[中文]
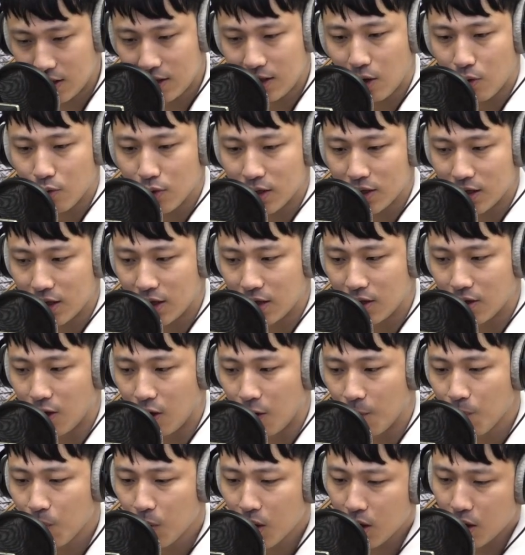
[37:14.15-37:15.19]
小心
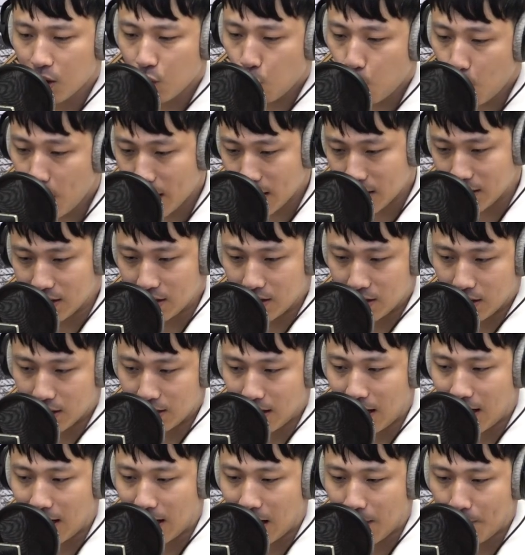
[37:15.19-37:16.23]
哦！为此呢，
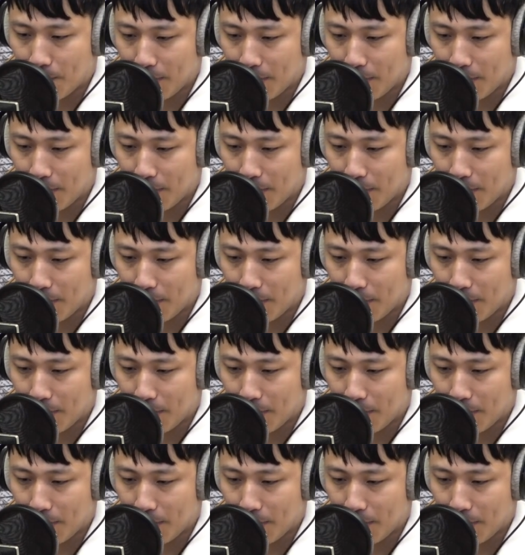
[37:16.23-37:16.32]
他还